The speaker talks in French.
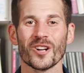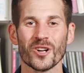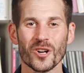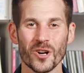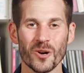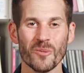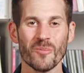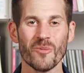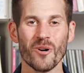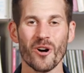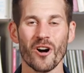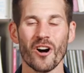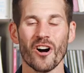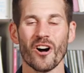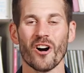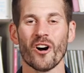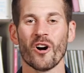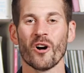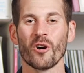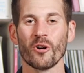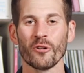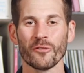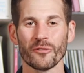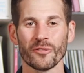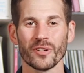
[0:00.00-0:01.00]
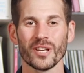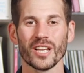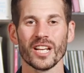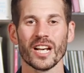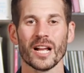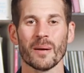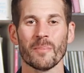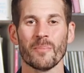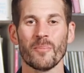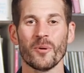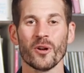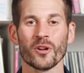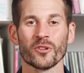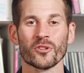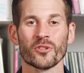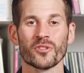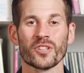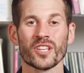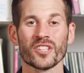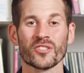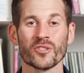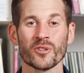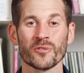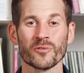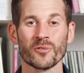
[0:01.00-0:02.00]
Comment enlever la peur de
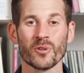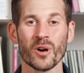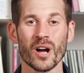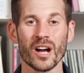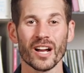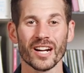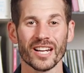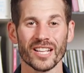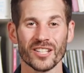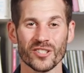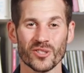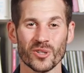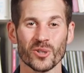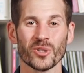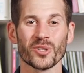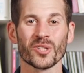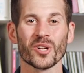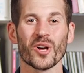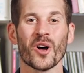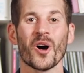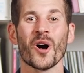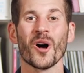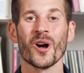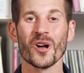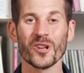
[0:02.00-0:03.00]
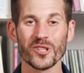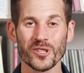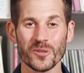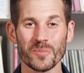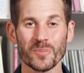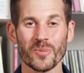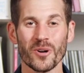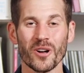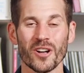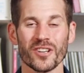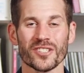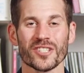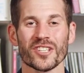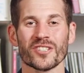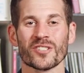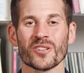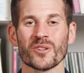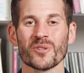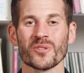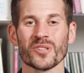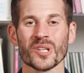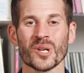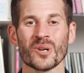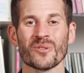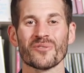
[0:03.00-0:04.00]
décevoir les autres en sport C'est ce que
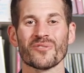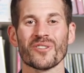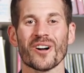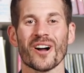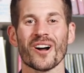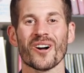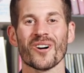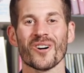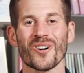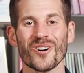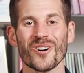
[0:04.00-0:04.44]
nous allons voir